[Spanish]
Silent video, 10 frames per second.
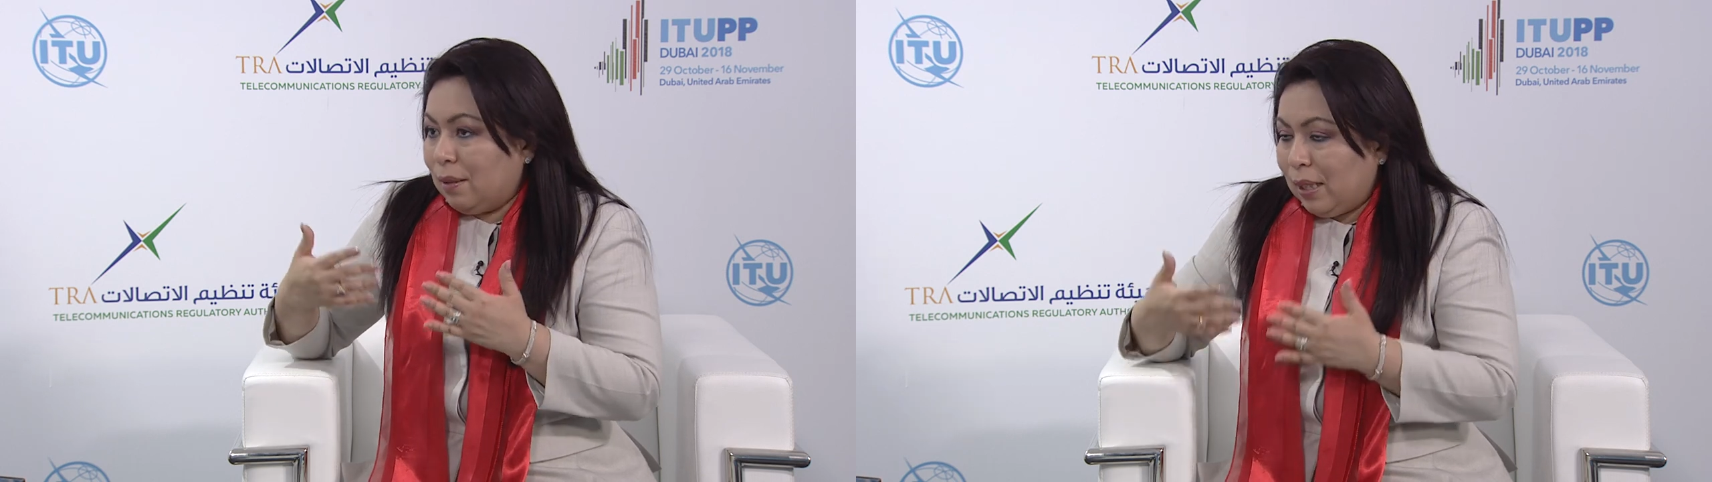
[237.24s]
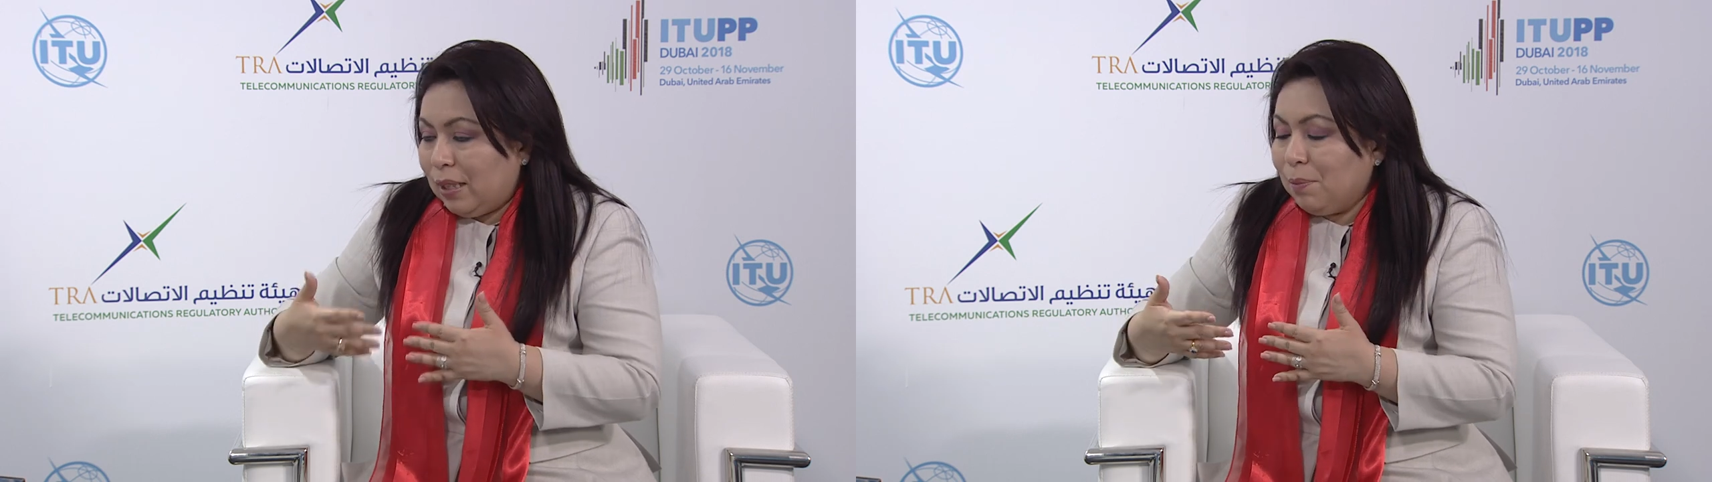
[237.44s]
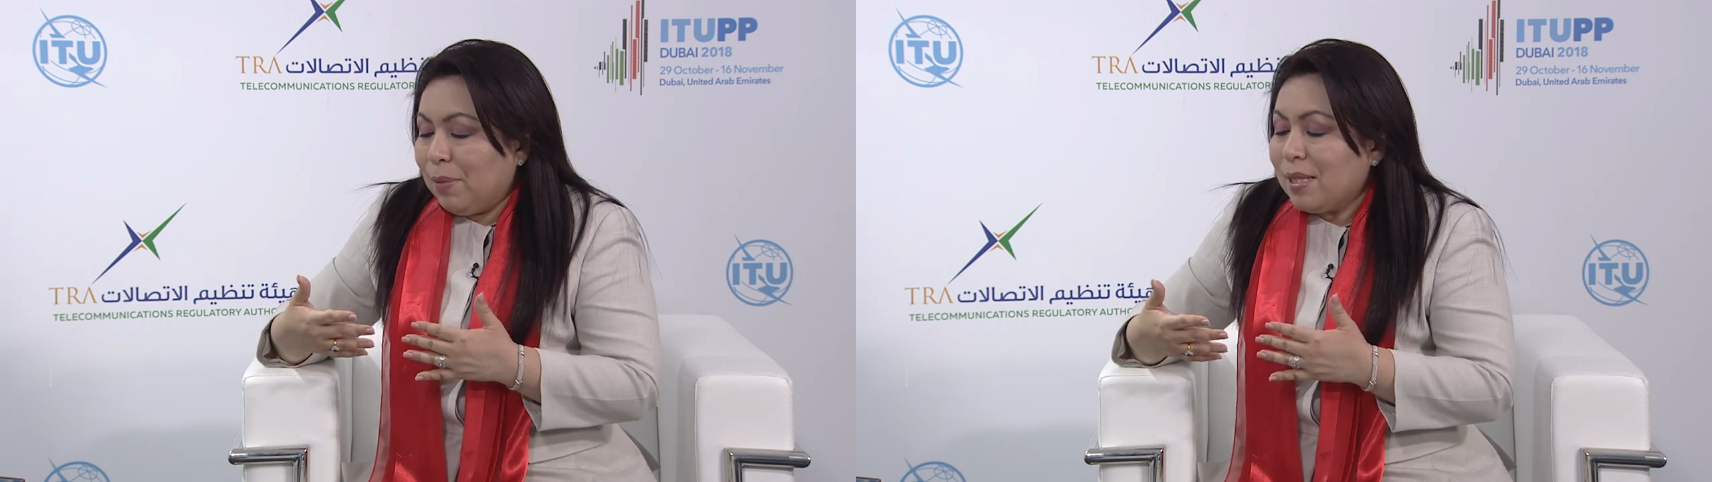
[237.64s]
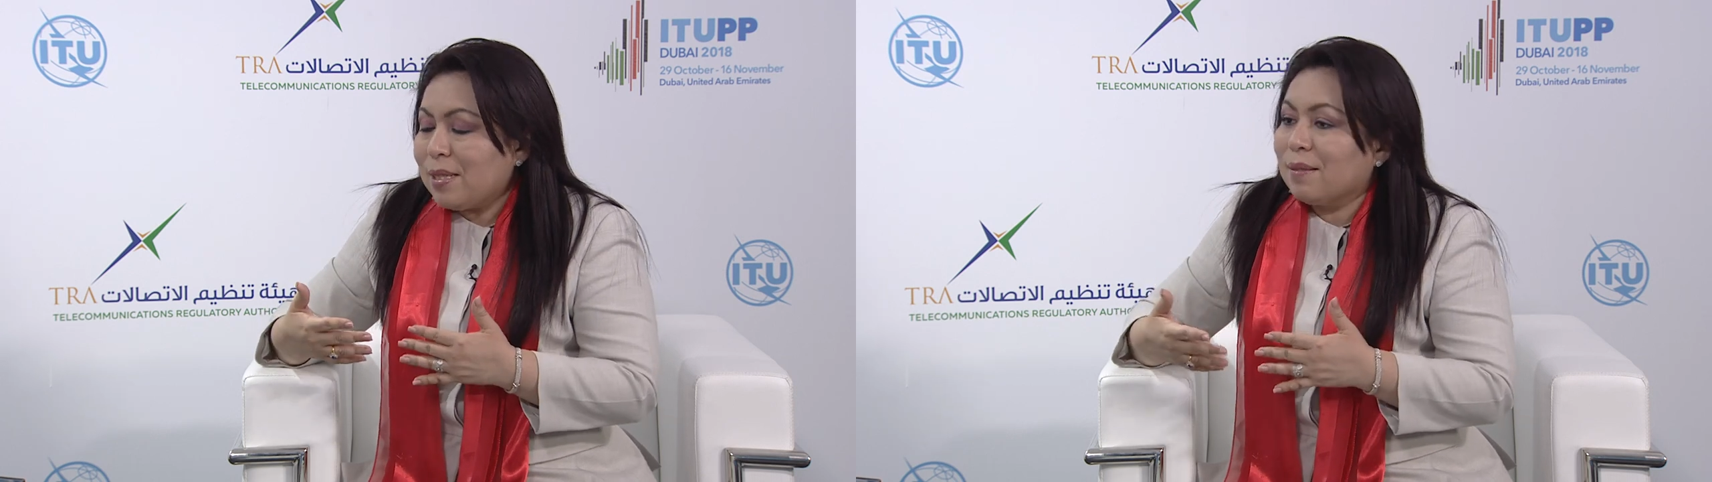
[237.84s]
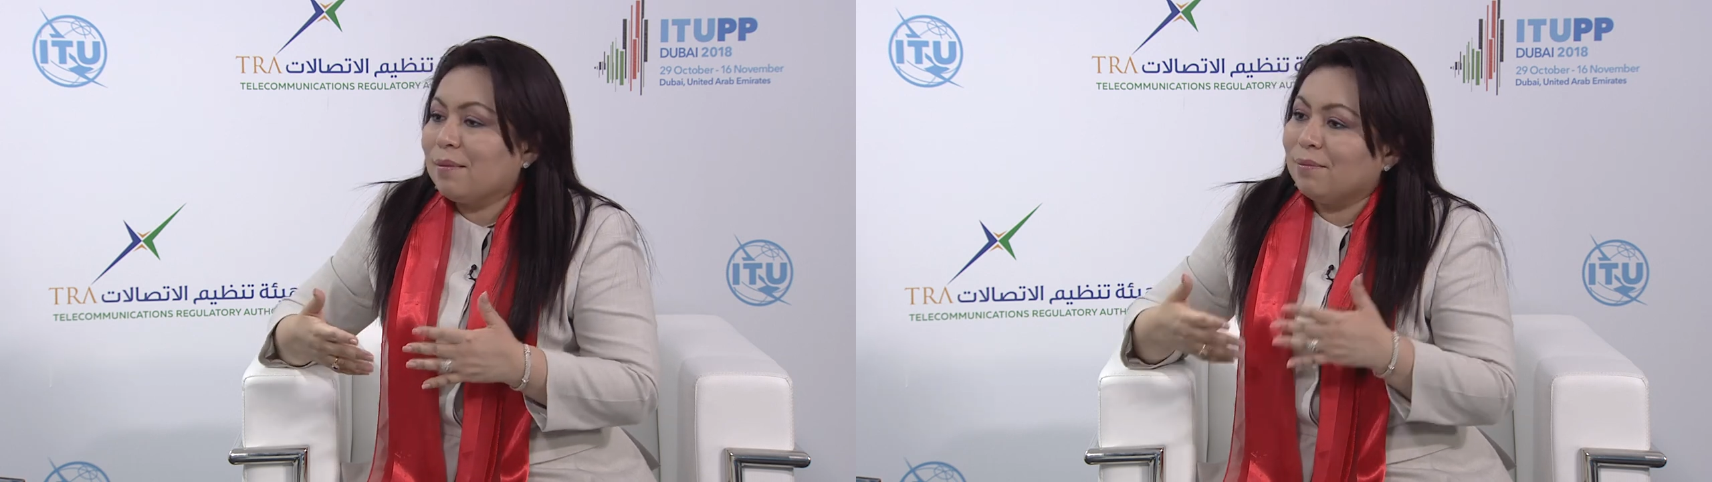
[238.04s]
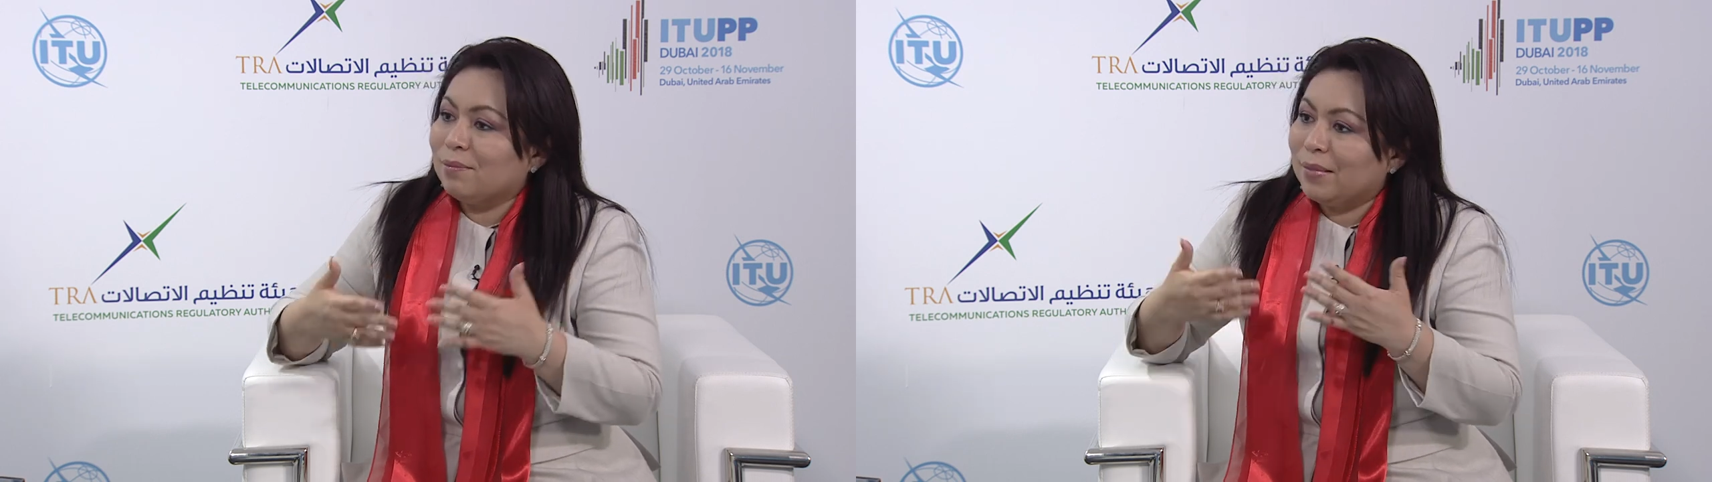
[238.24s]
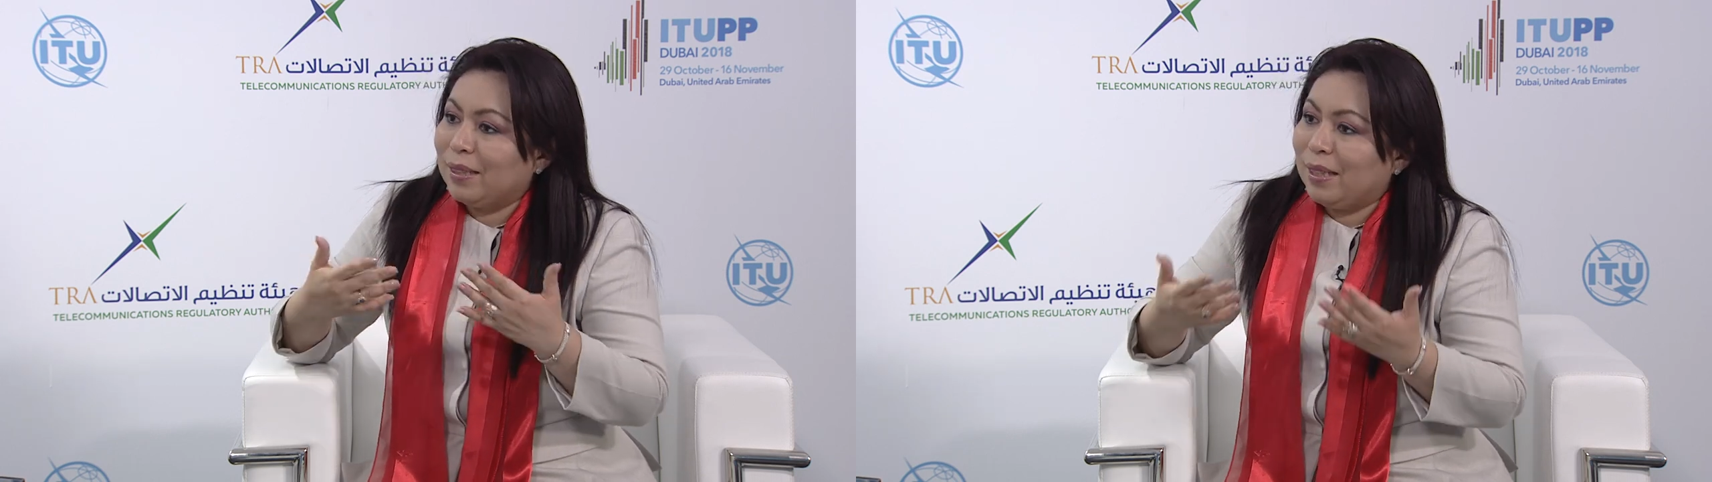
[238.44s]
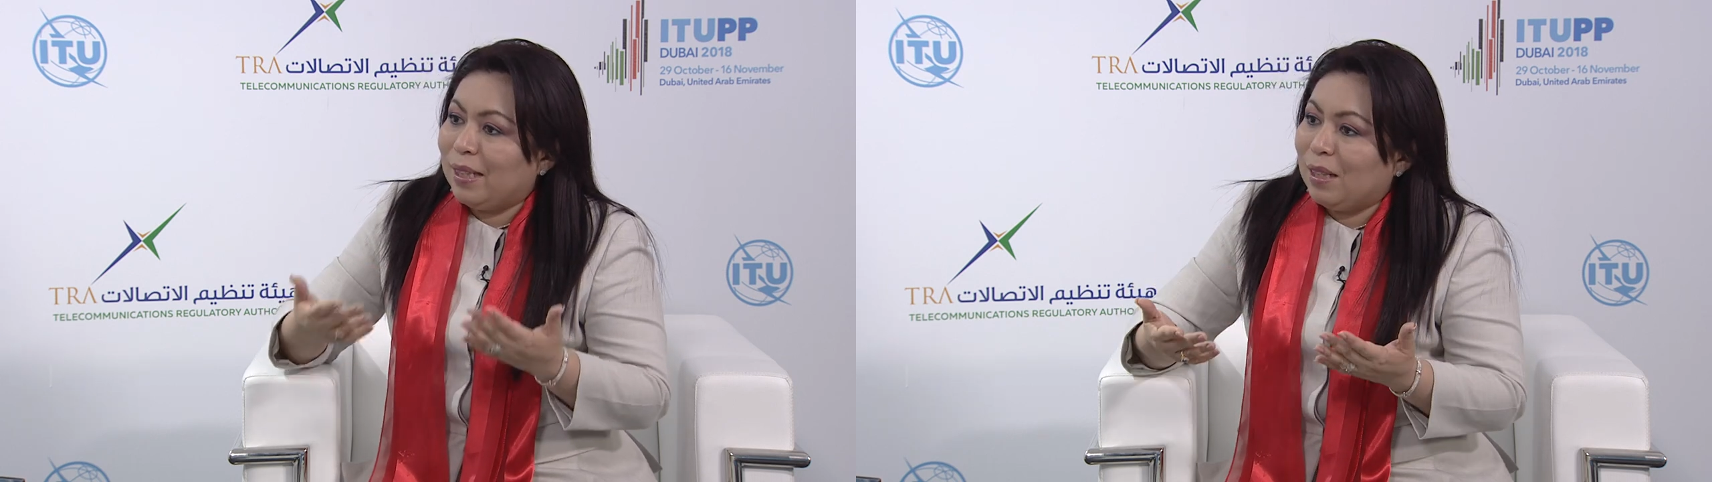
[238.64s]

además que